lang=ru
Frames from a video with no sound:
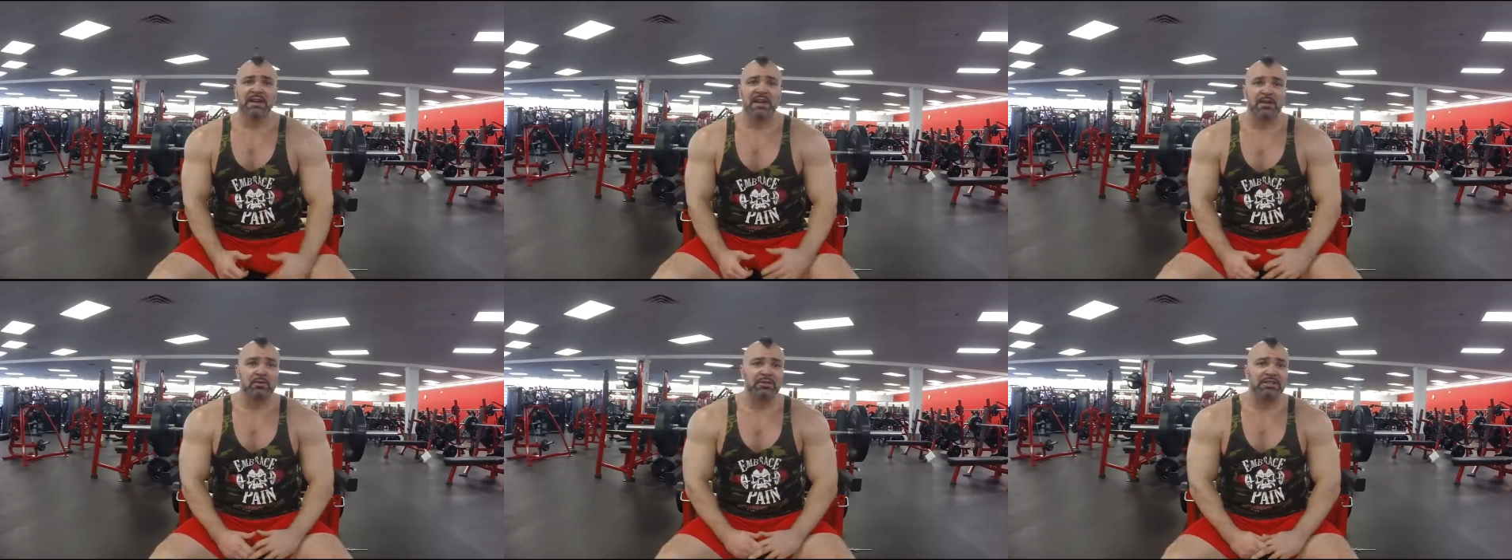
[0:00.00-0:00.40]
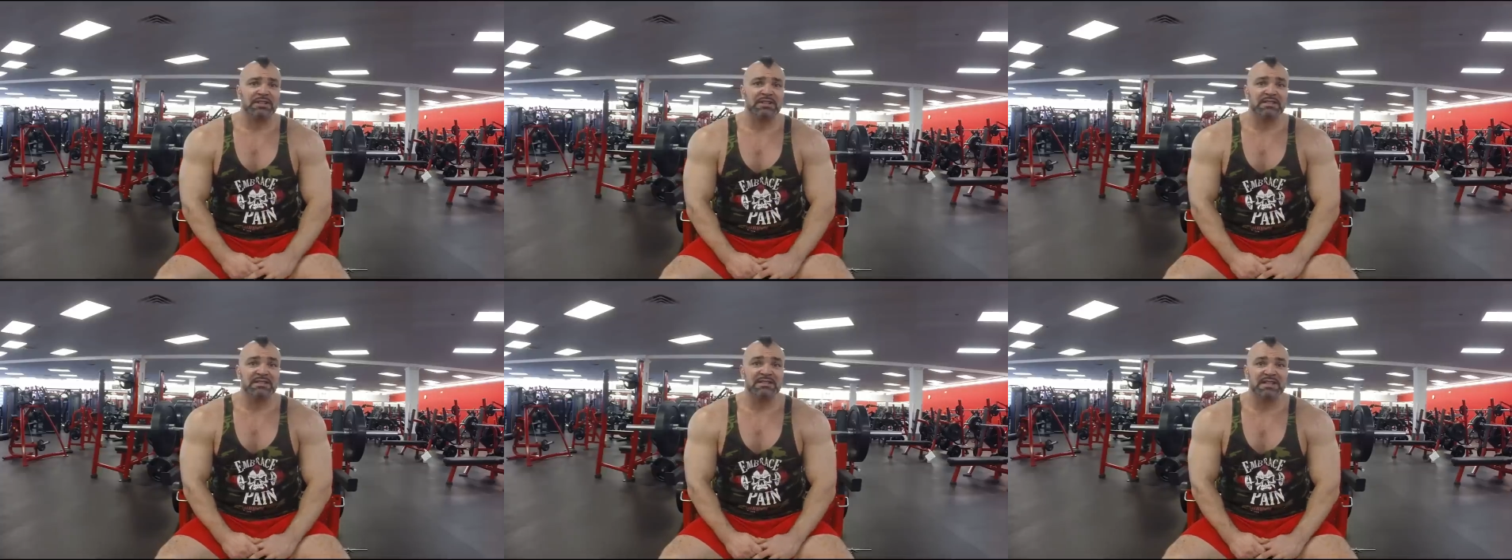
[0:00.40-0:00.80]
На
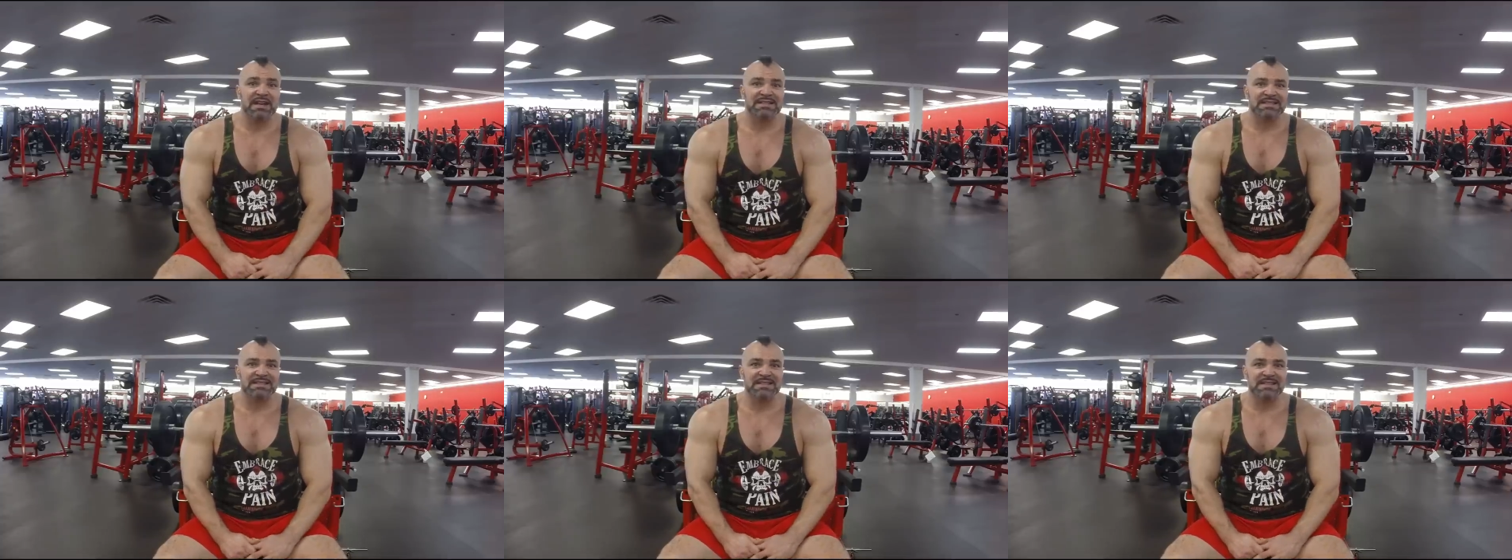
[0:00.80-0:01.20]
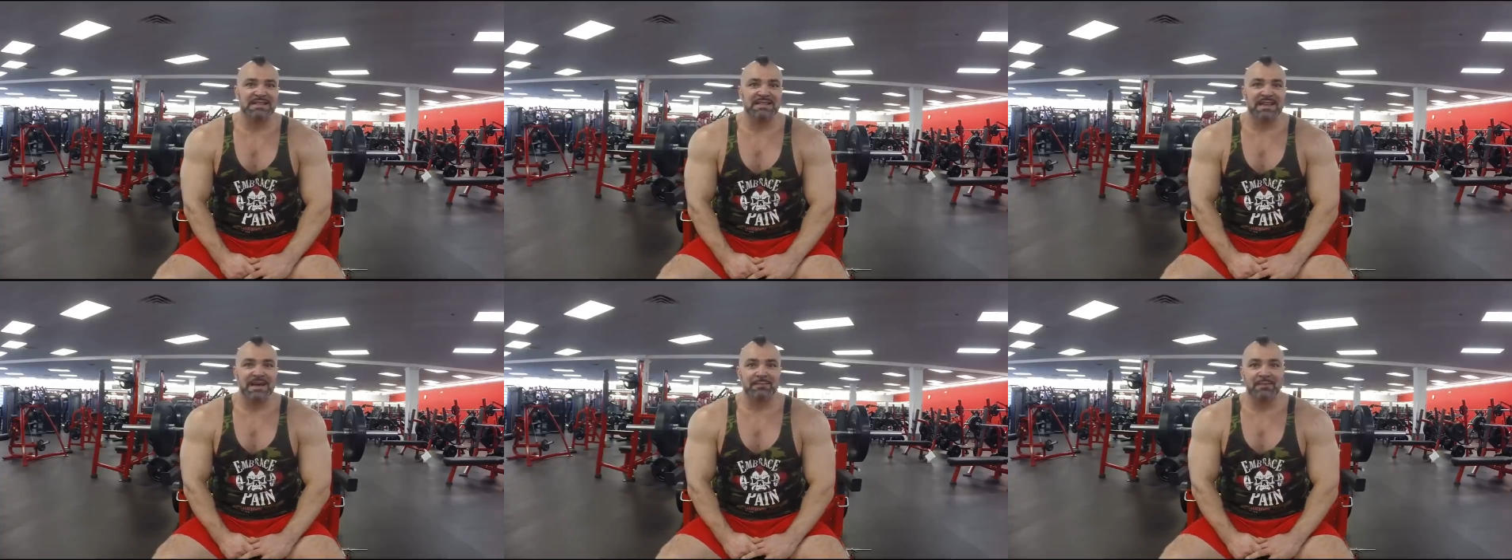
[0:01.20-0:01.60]
короткие дистанции
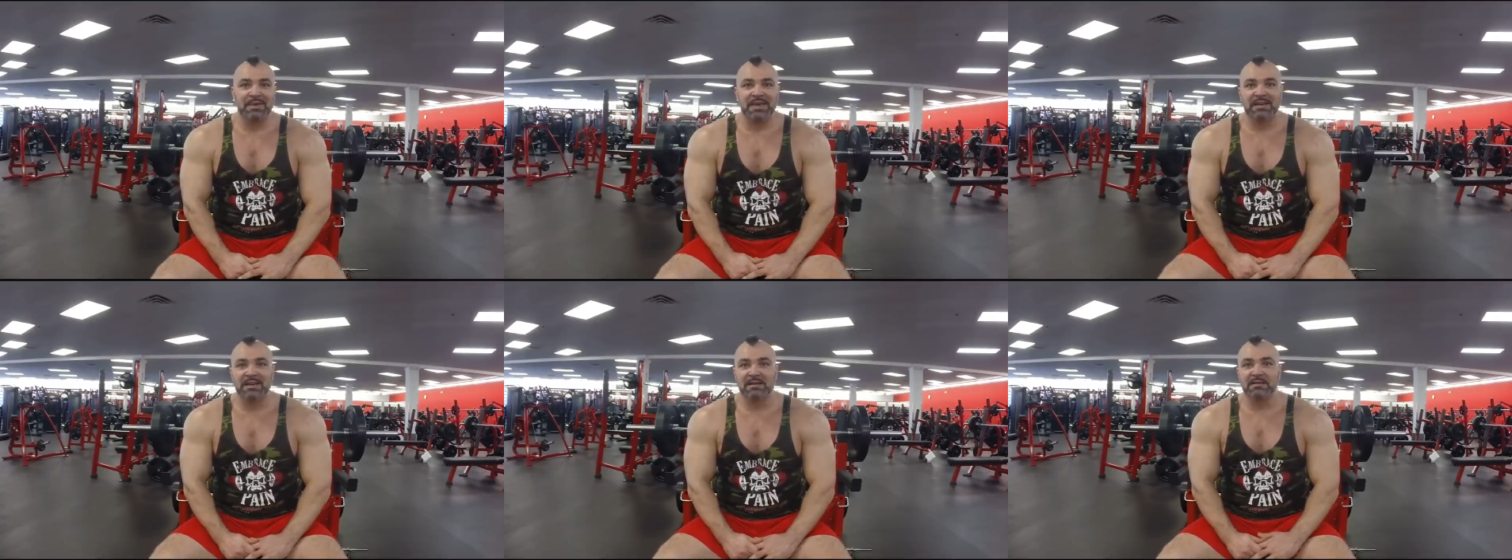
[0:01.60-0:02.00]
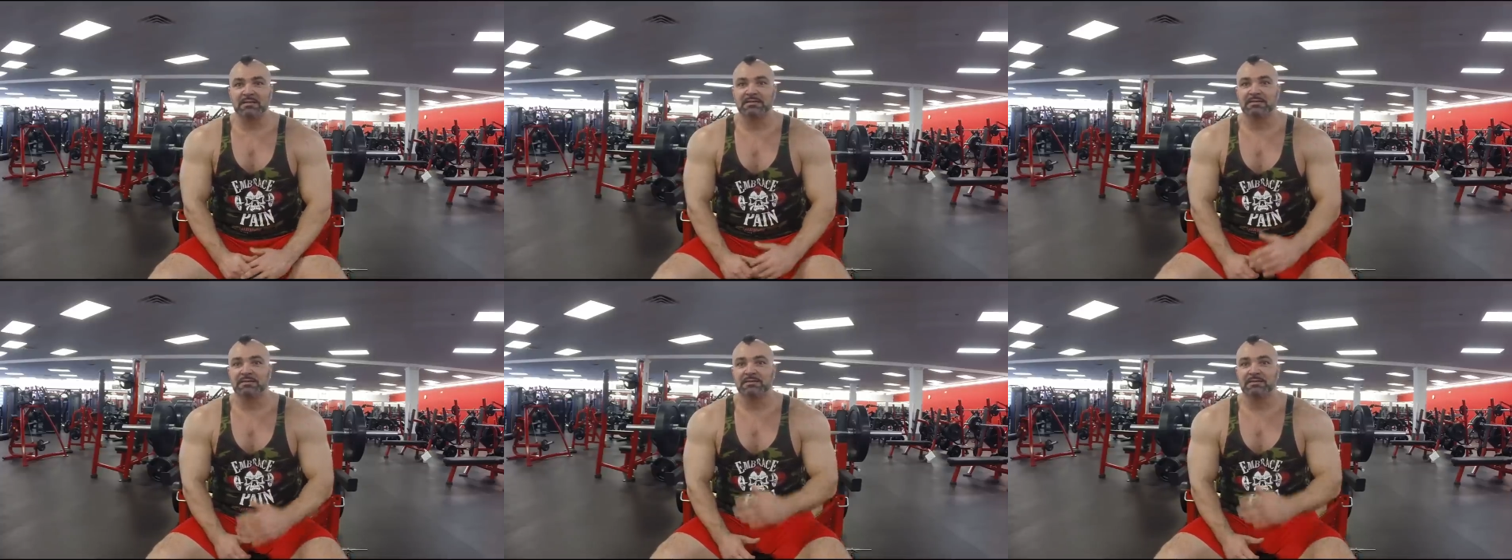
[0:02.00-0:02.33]
я бегал